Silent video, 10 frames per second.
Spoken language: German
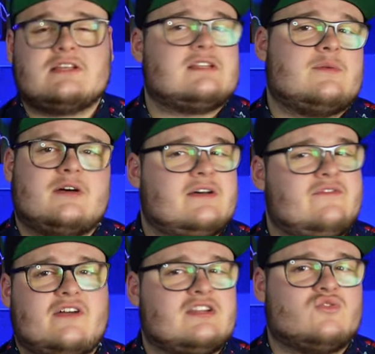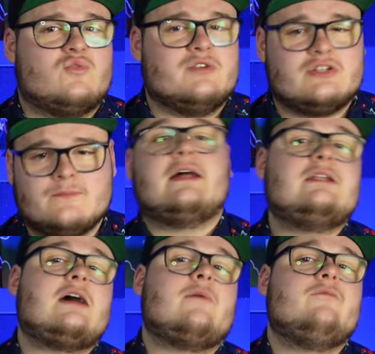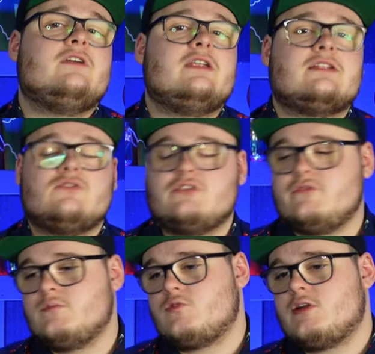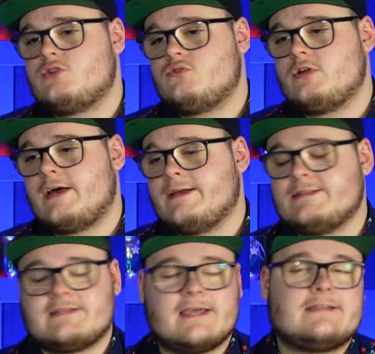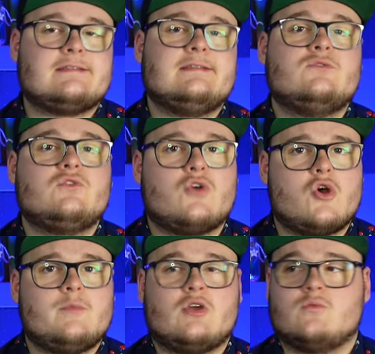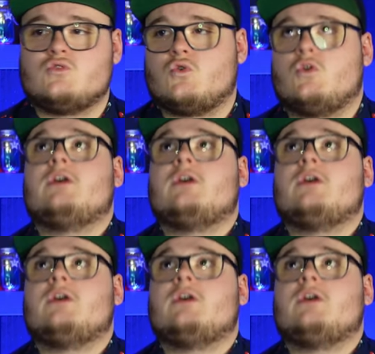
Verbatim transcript: lassen, aber fand ich komisch. Dann haben wir natürlich, wie im Trailer schon gezeigt, die gute Kirby kommt zurück.